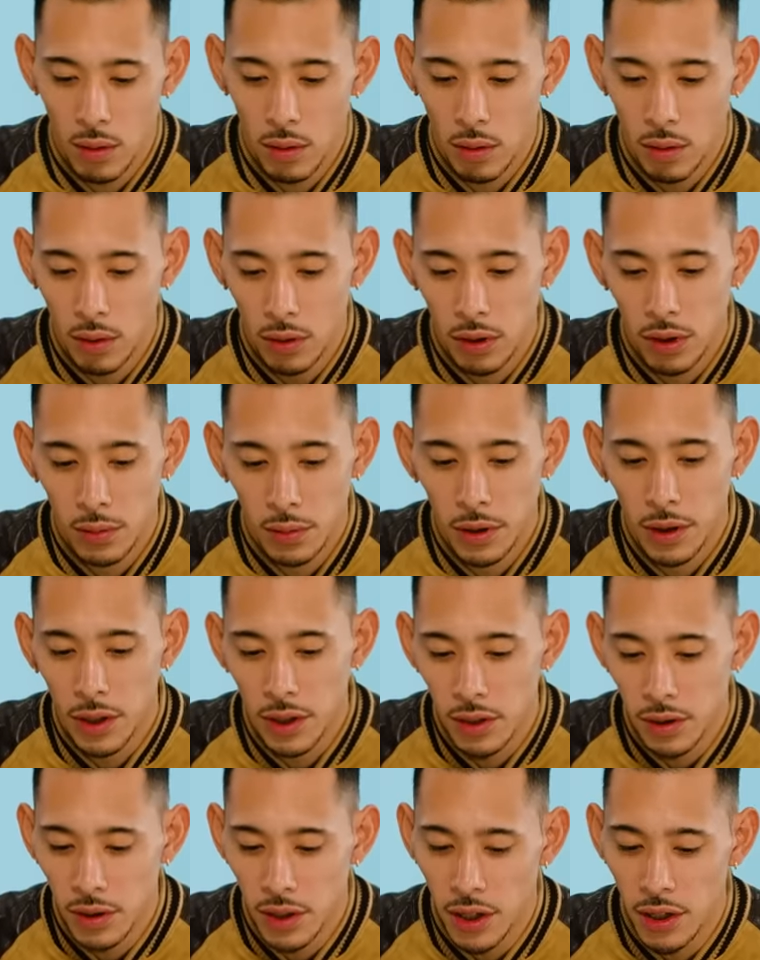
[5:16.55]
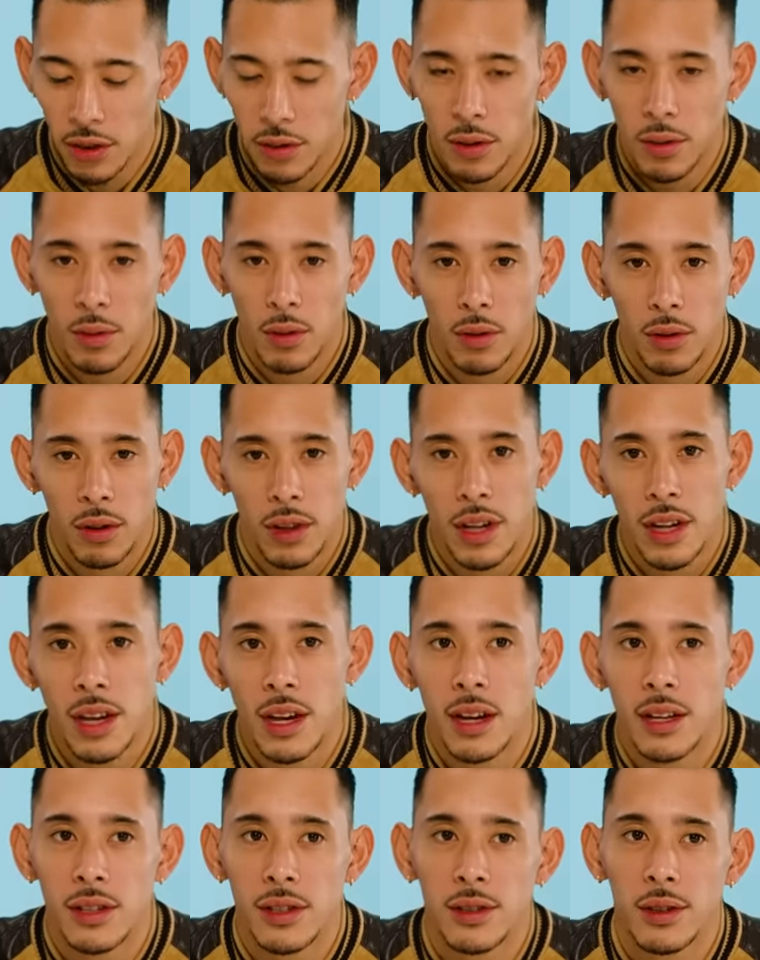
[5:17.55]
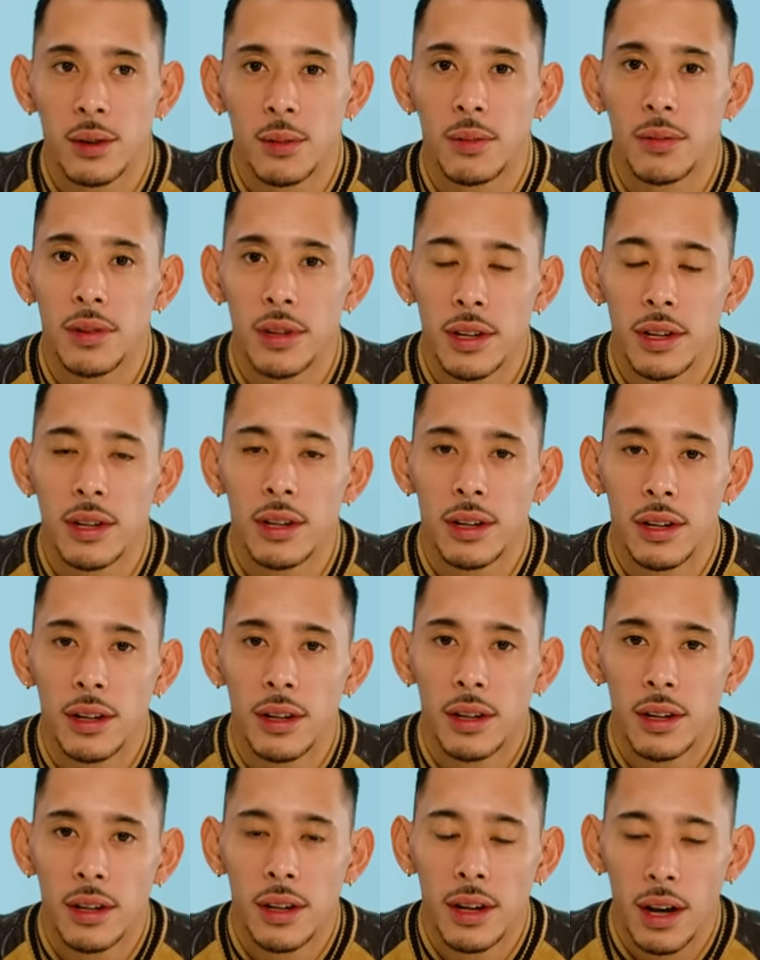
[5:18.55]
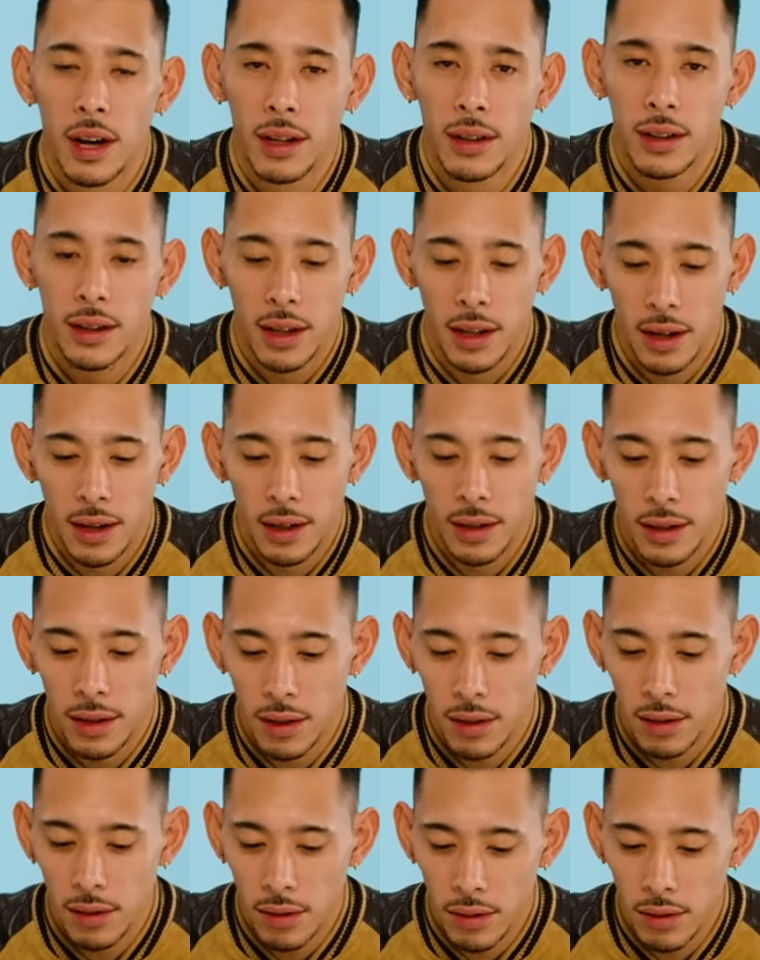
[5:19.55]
この自分たちの青春はこの d i g i n i c とともにあったなってい